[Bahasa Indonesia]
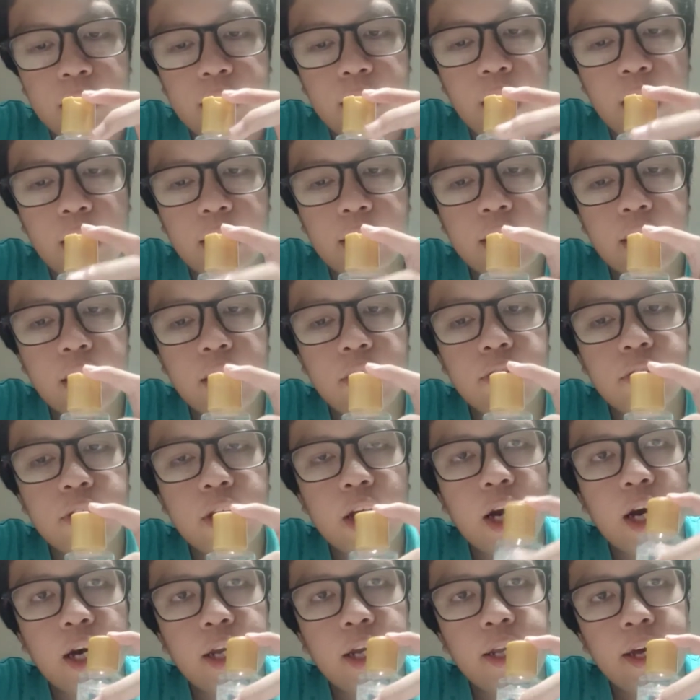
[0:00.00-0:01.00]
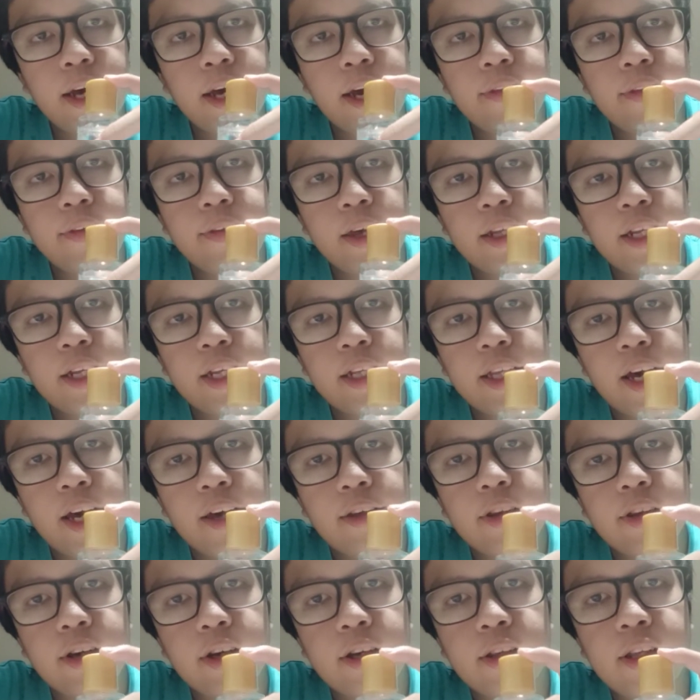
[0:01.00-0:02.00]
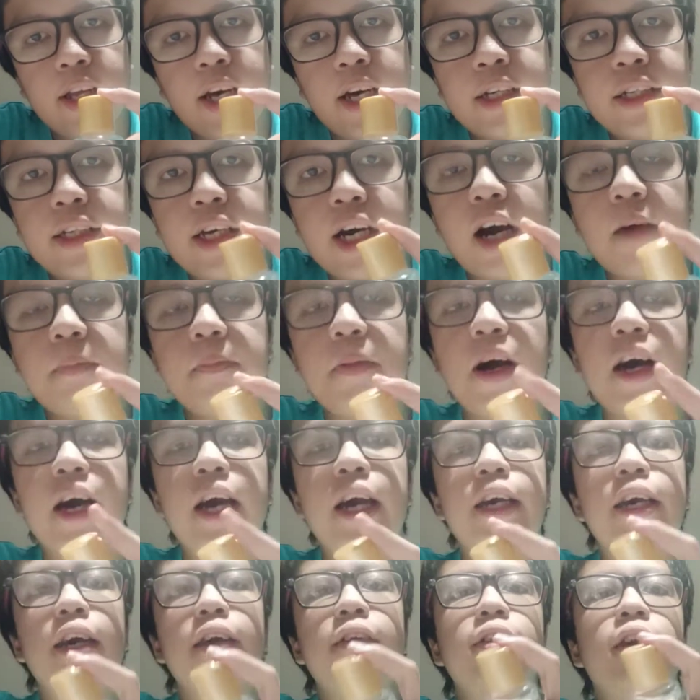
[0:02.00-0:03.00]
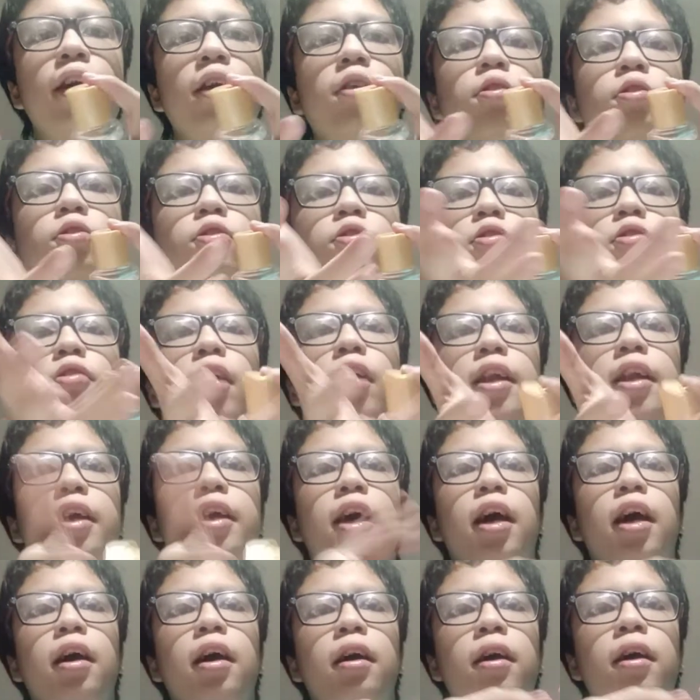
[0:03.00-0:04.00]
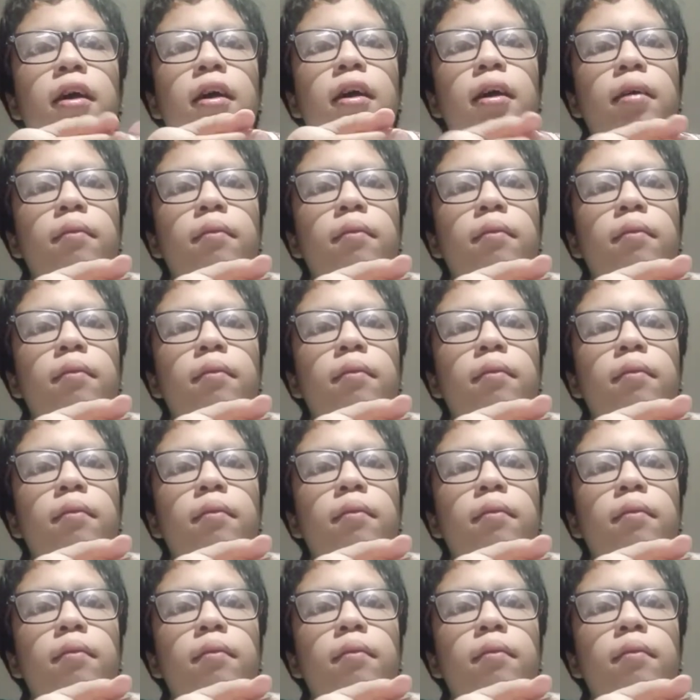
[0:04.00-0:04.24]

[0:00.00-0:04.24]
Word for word: Jadi gunakanlah hand sanitizer Nah cara pakainya saya tunjukkan ya